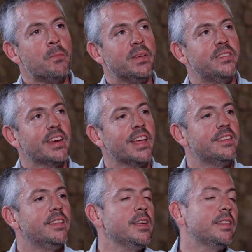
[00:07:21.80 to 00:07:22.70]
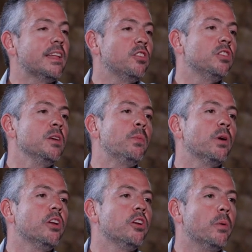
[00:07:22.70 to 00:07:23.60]
Pensar que hace tanto
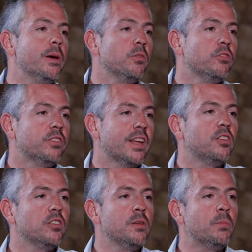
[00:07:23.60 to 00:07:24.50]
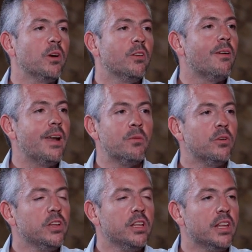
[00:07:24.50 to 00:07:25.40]
tiempo que no nos vemos, tanto tiempo que no
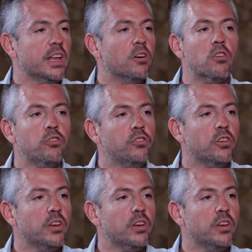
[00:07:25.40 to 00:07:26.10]
hablamos ni de negocios,